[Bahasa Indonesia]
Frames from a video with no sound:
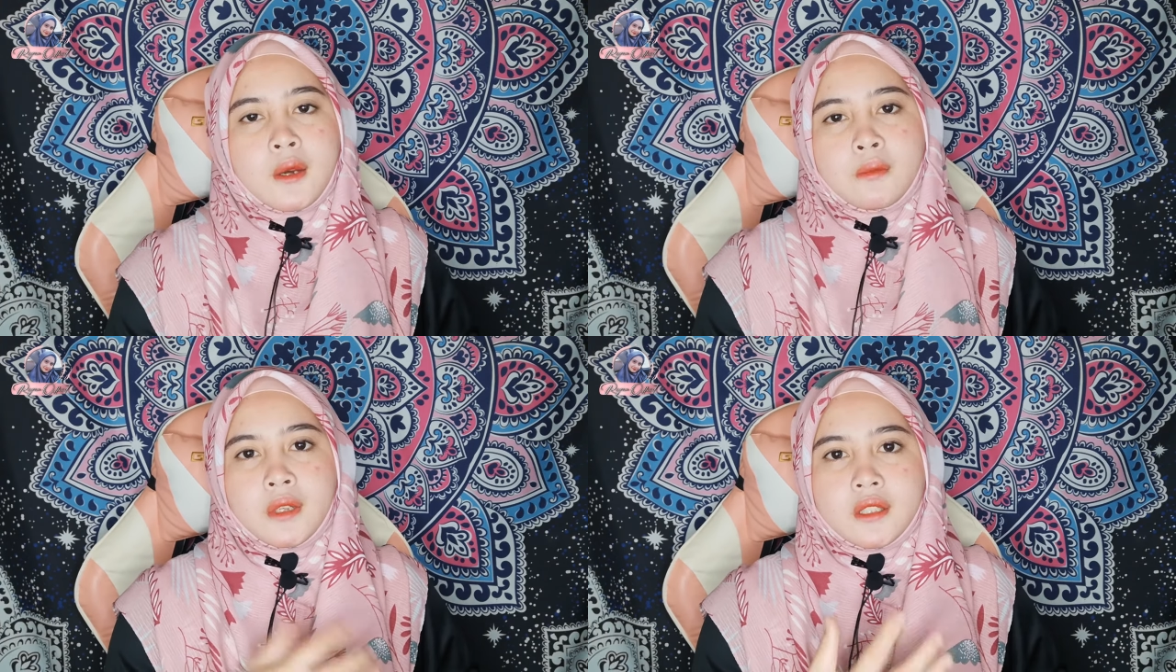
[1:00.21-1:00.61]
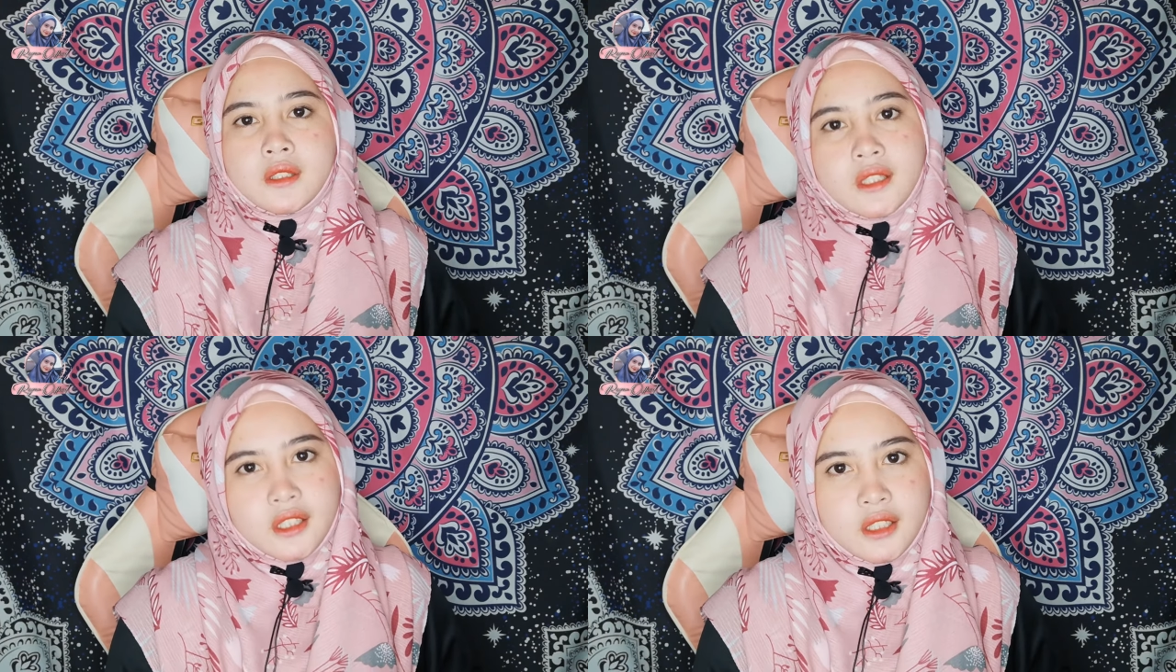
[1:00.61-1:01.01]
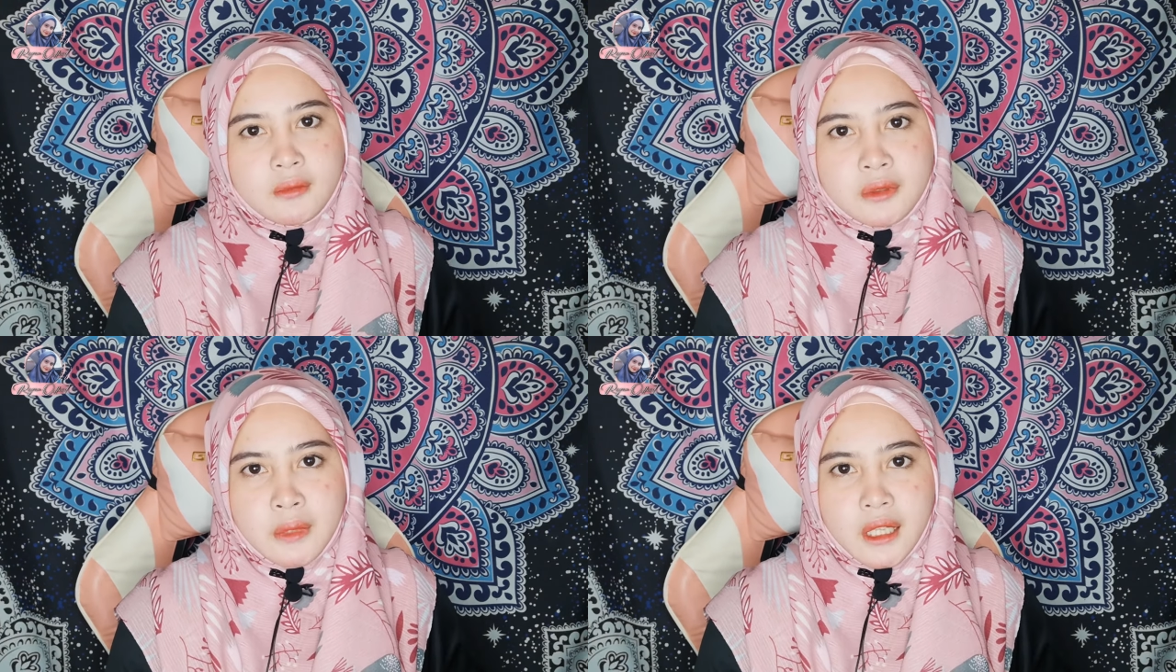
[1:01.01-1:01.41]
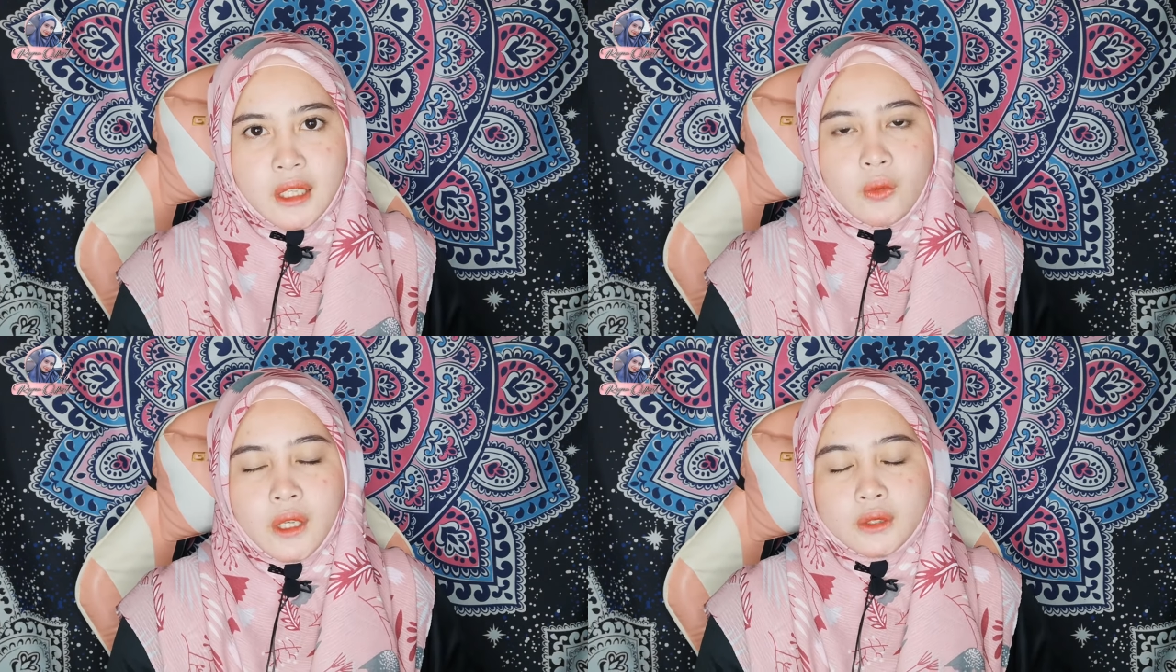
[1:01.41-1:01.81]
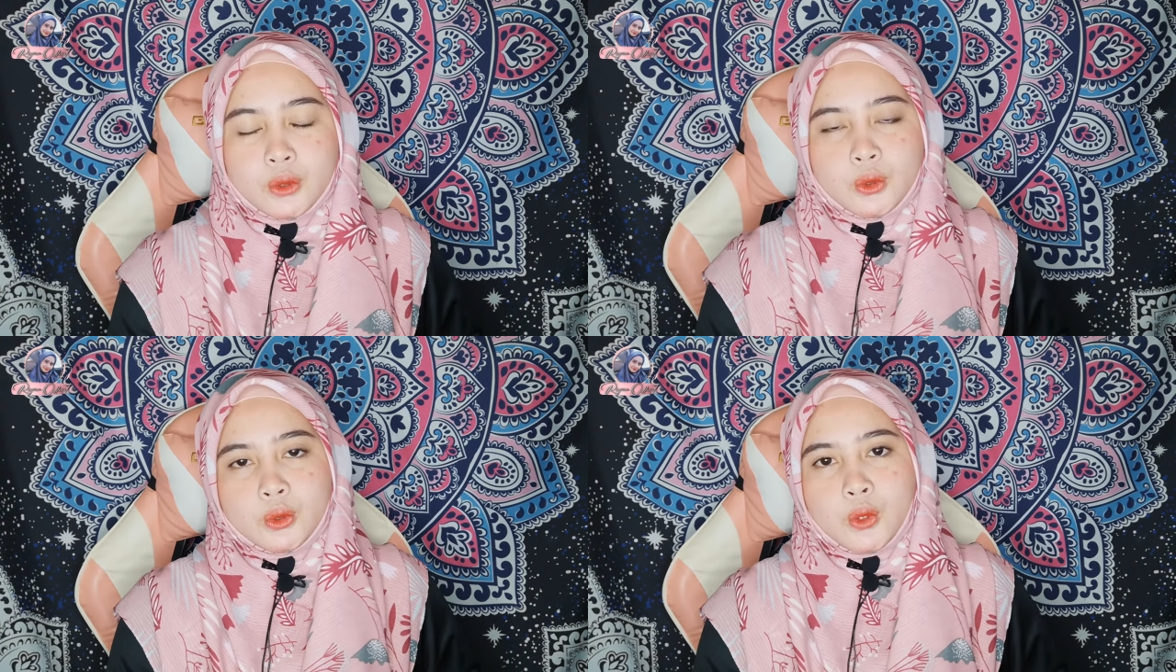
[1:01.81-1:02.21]
masjid ini memakan
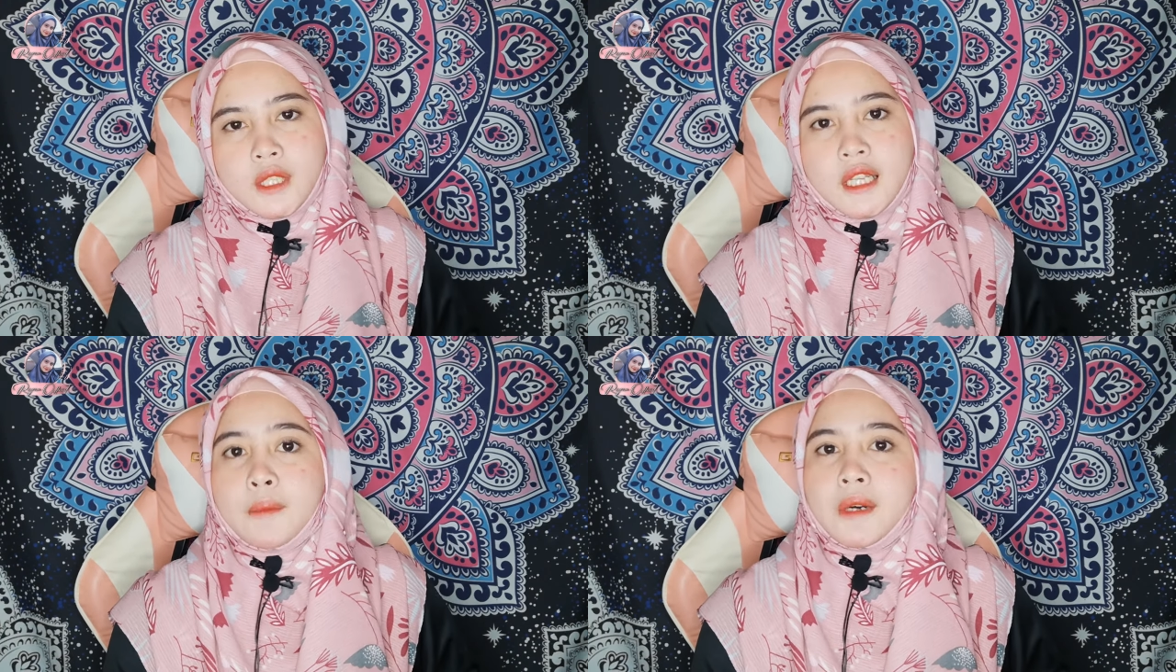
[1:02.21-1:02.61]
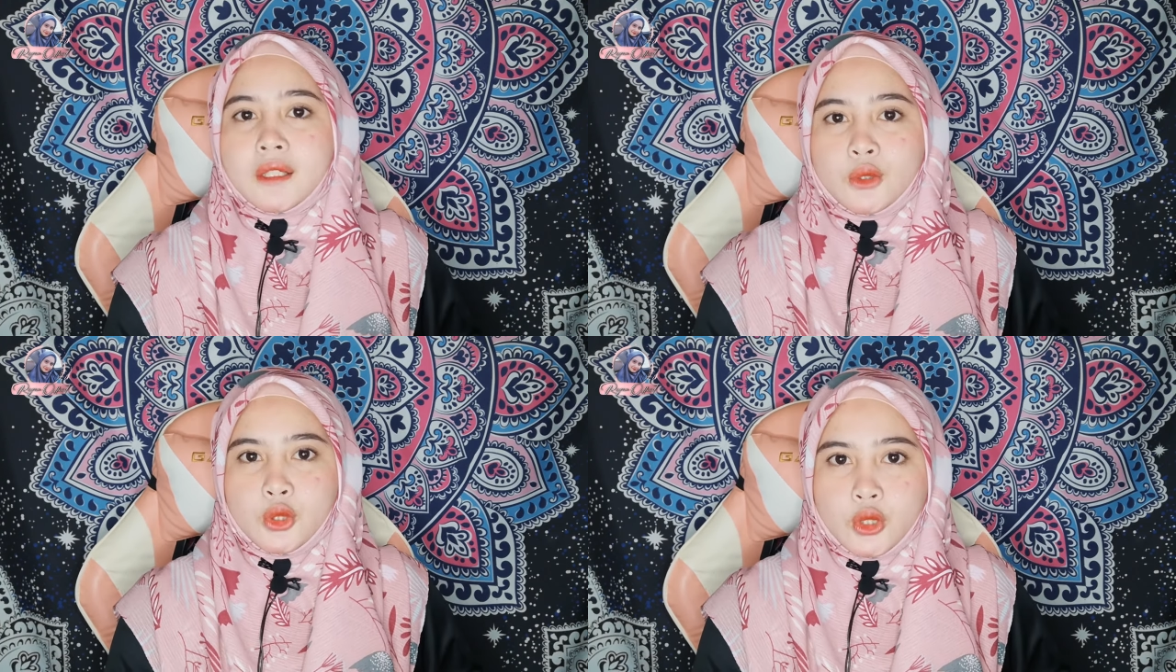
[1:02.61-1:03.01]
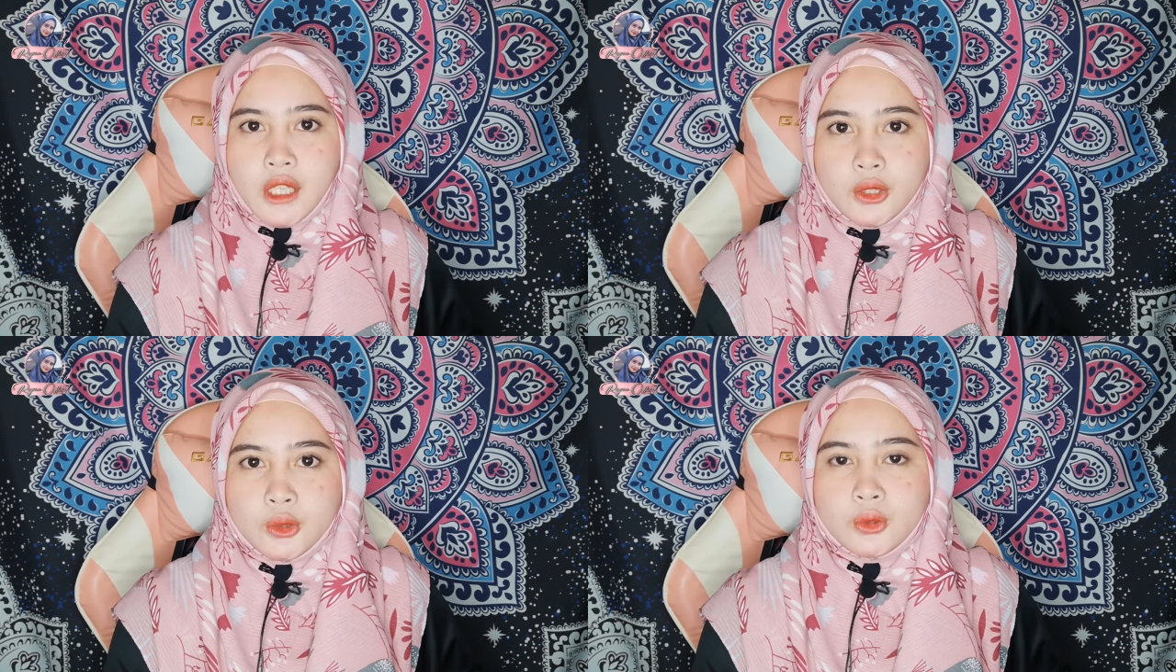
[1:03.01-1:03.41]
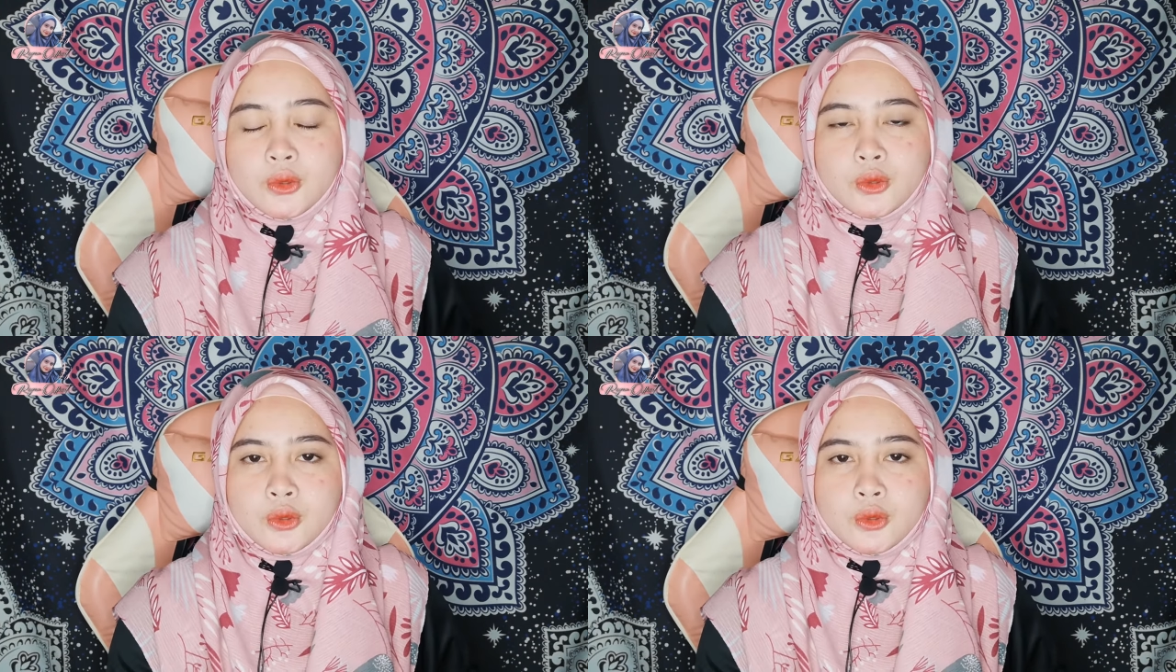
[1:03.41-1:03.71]
waktu selama 7 tahun